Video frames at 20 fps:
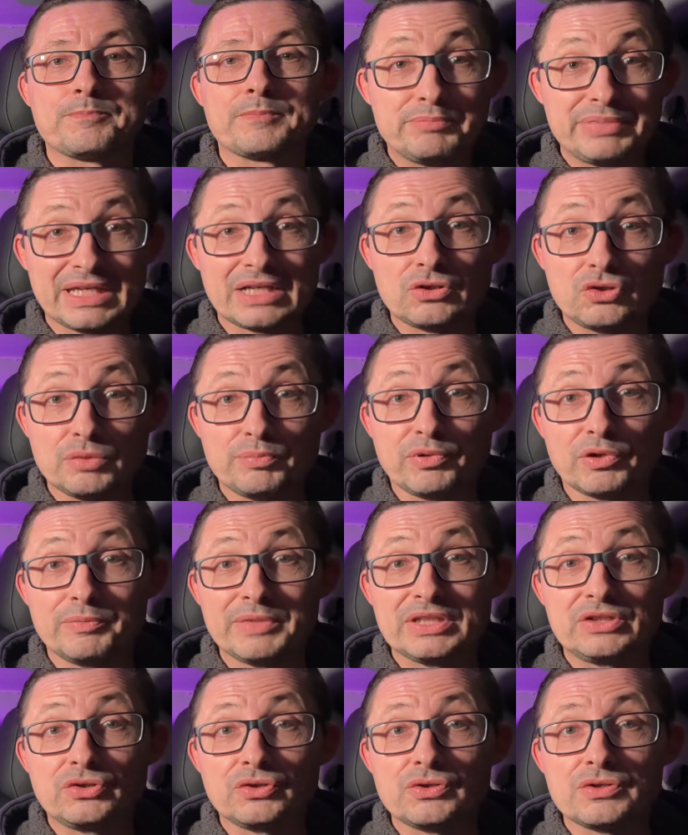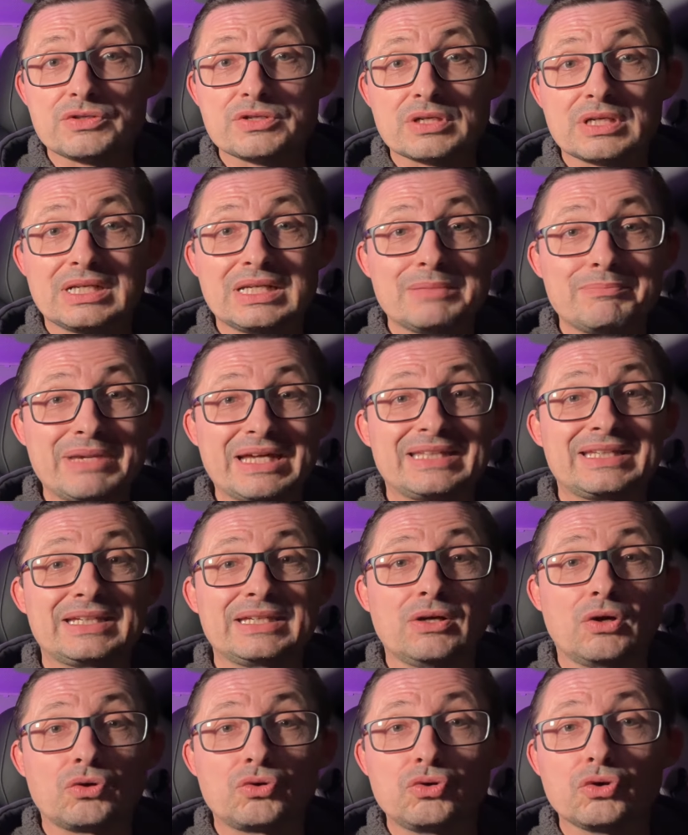Bien que prometteuses, les
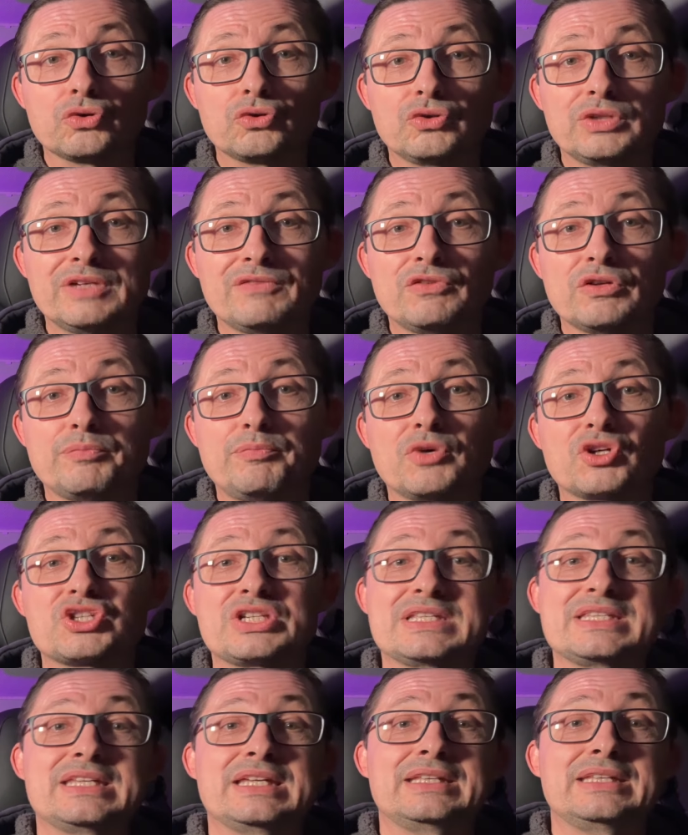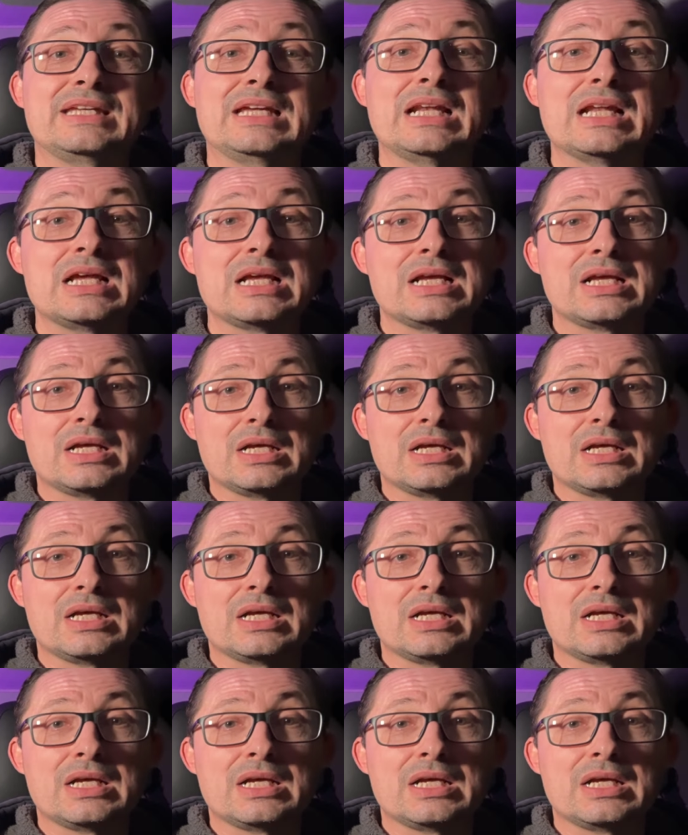batteries en cours de développement chez CATL